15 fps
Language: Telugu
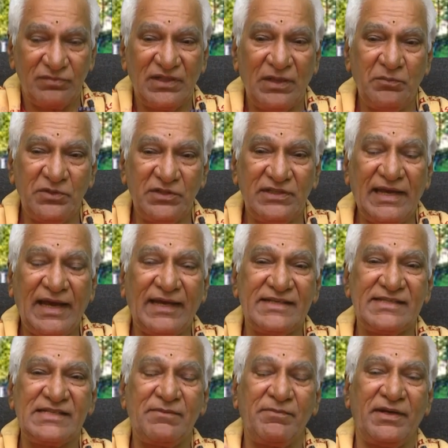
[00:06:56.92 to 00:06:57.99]
తమ ధ్యాన
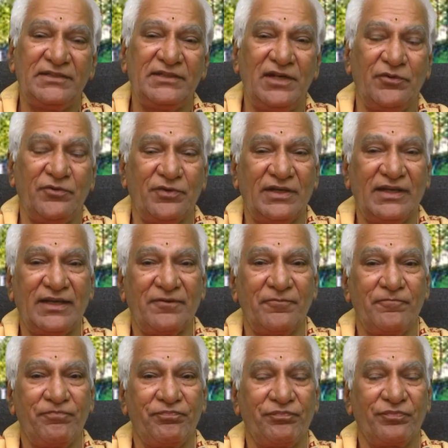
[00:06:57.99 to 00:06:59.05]
సమాధిలో ఉంటారు
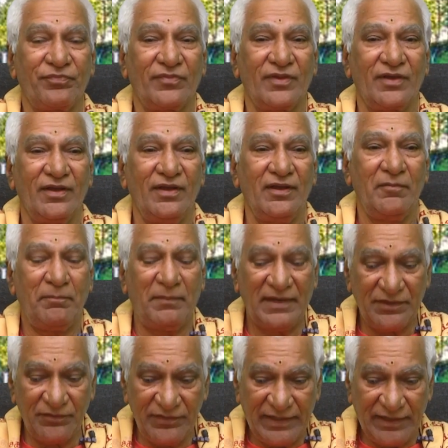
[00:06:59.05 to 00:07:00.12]

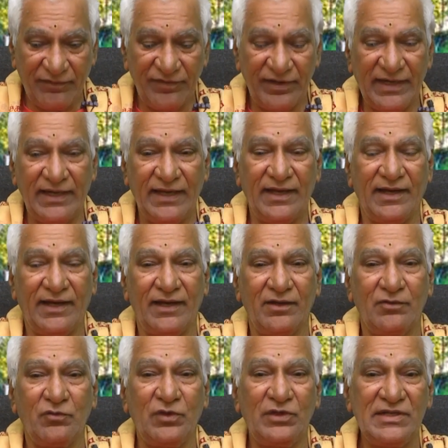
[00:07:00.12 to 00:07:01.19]
మనం ఎవరైనా
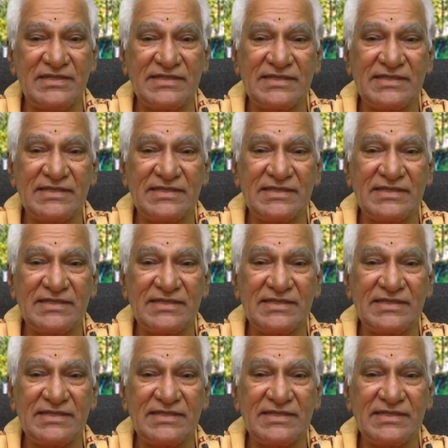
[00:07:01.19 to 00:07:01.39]
కొన్ని